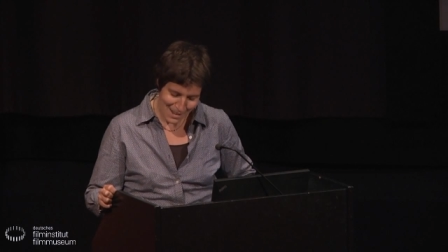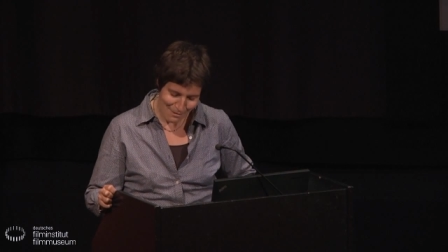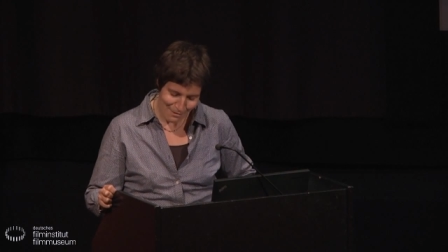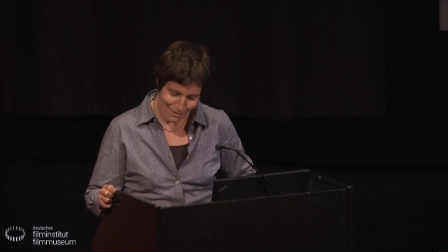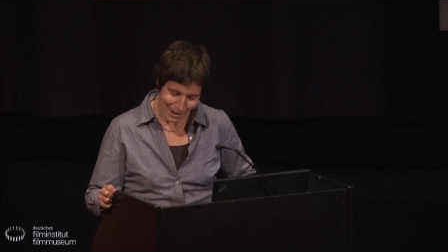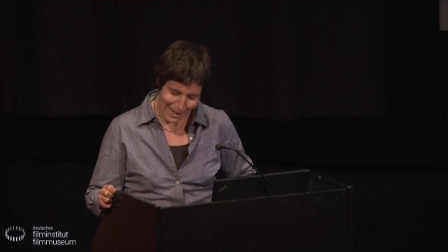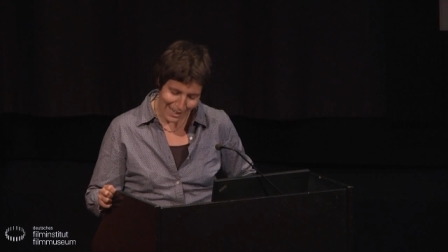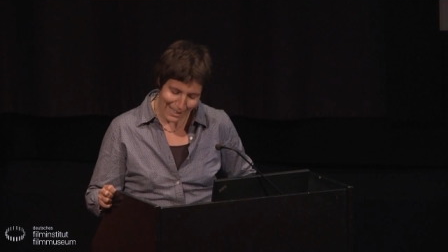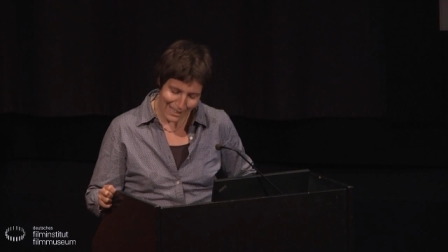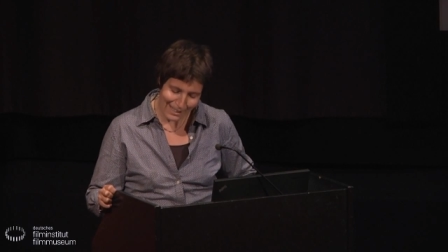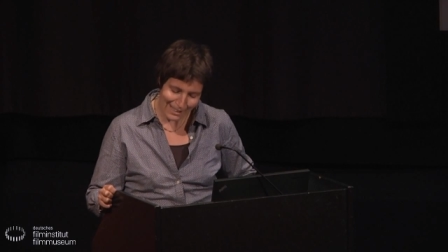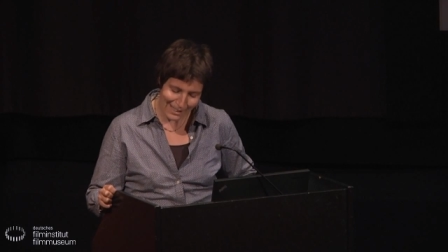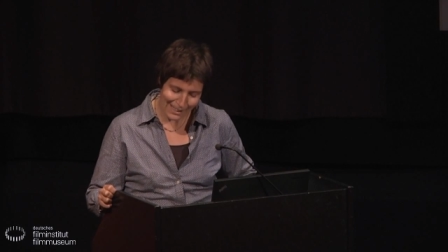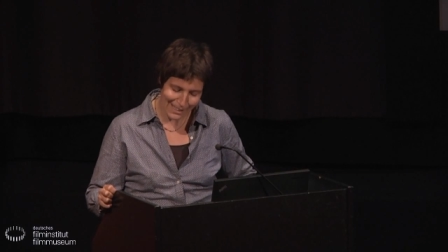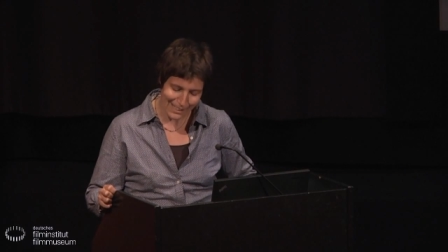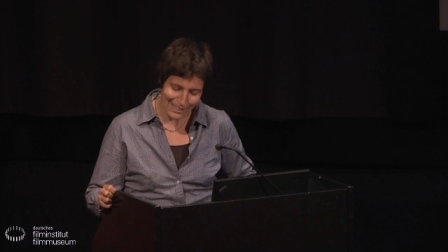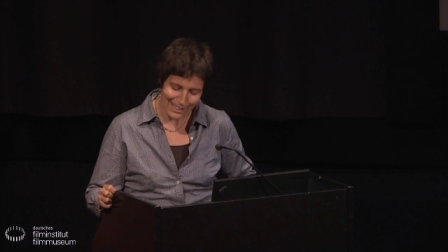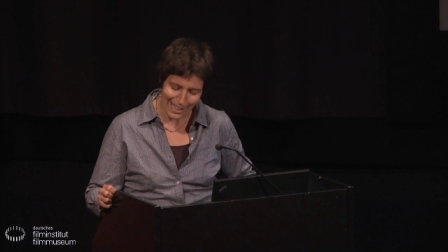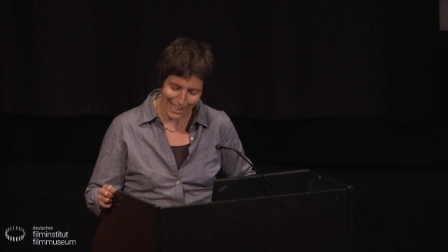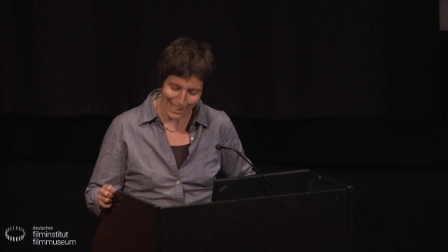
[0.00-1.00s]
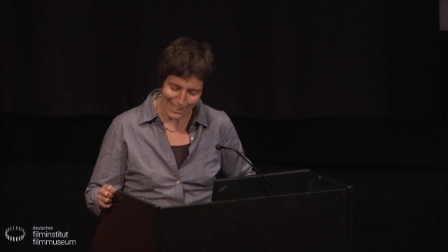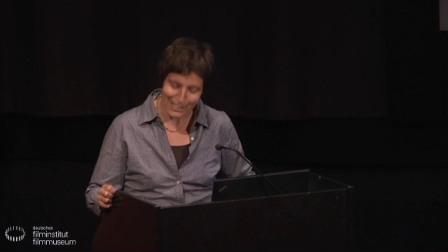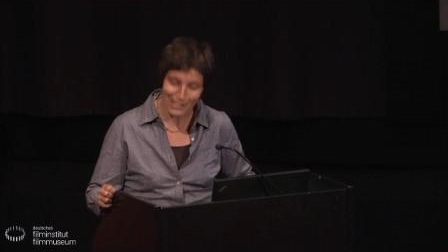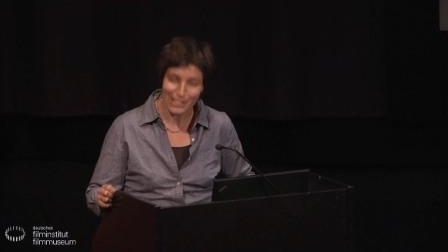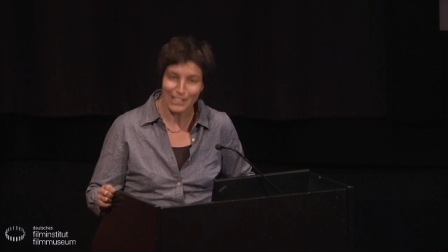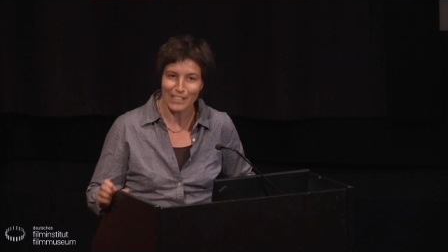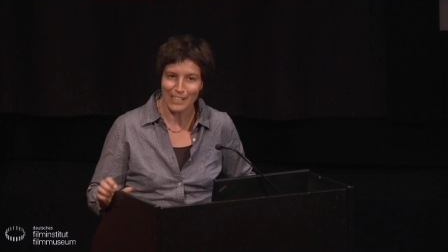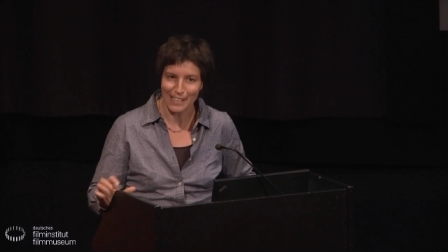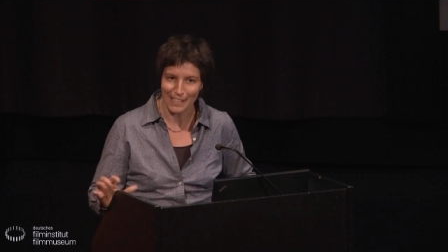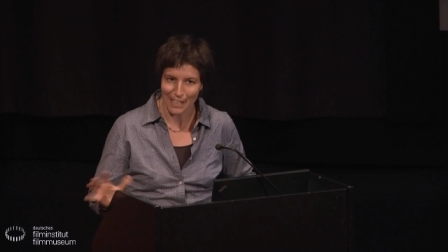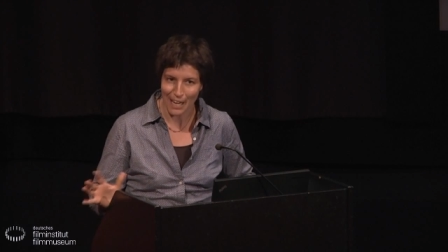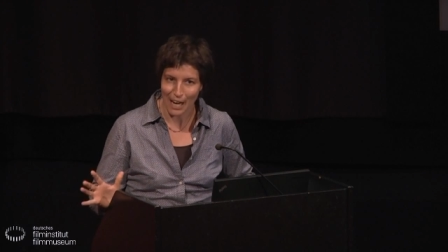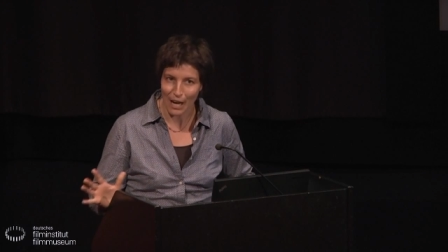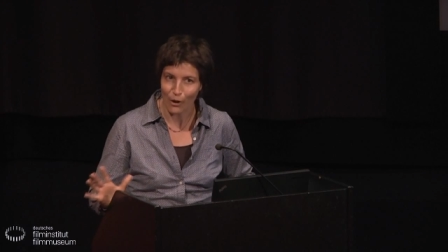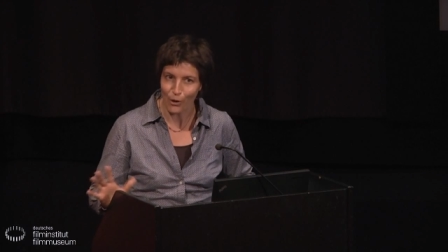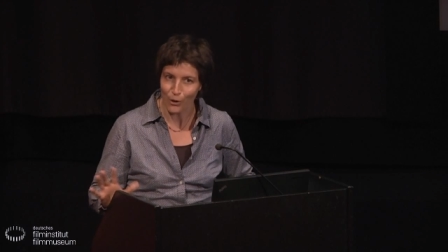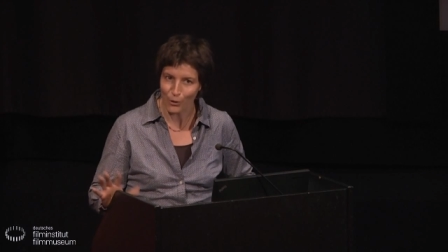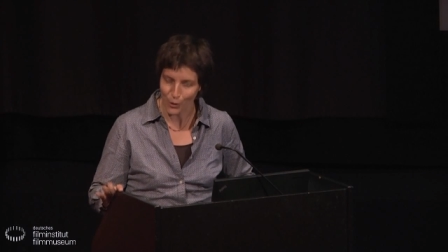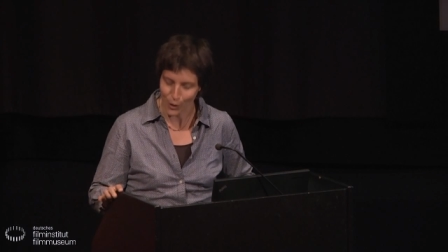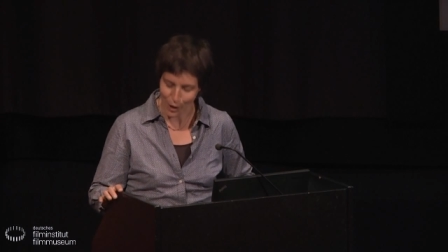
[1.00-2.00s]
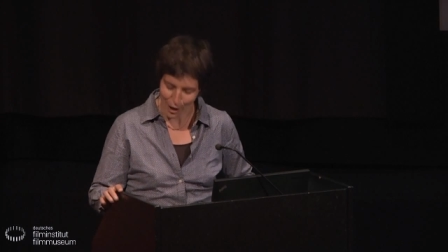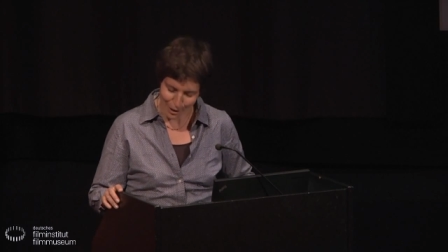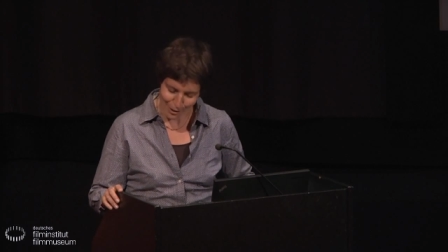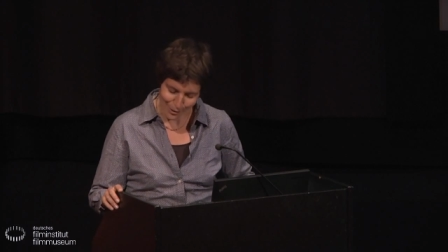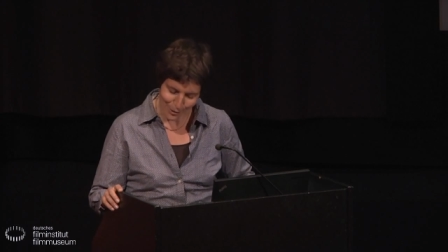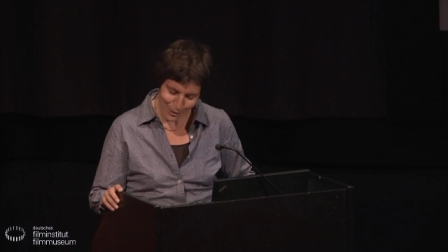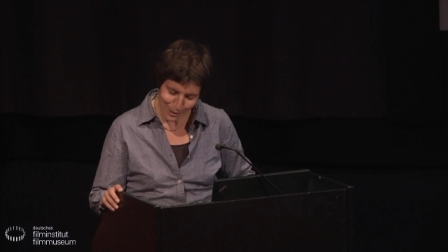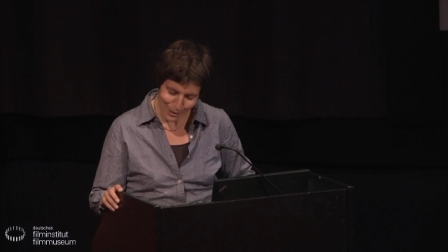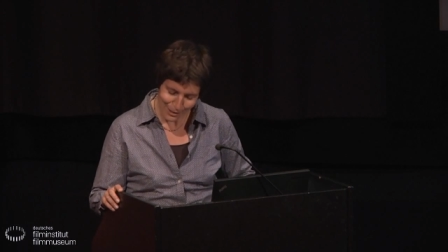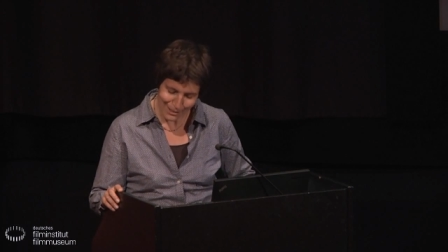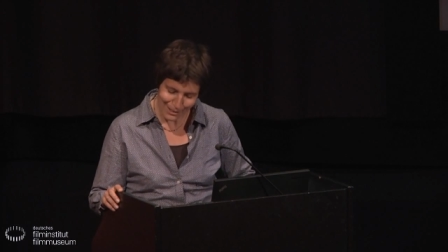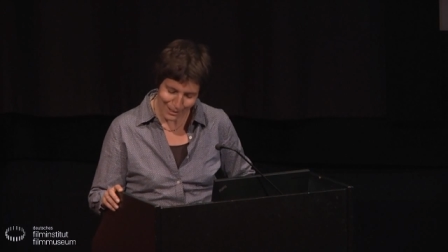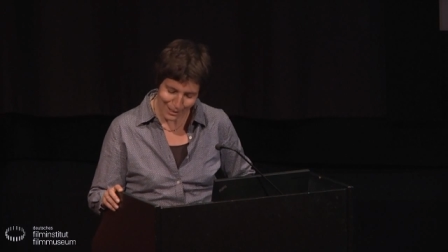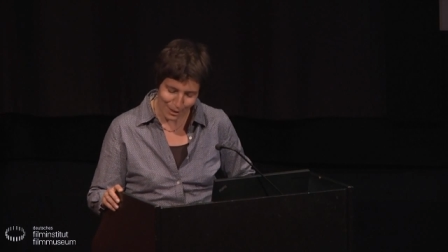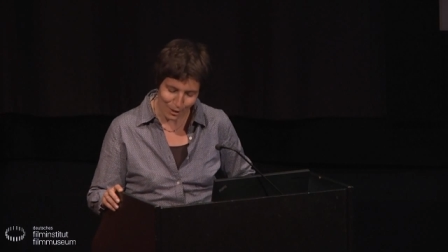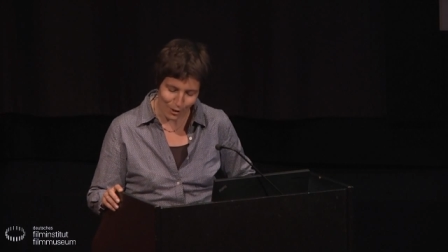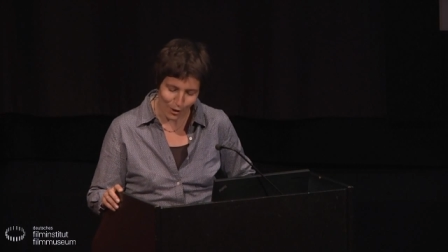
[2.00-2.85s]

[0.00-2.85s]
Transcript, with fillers: Weitere Recherchen stehen da auch noch aus.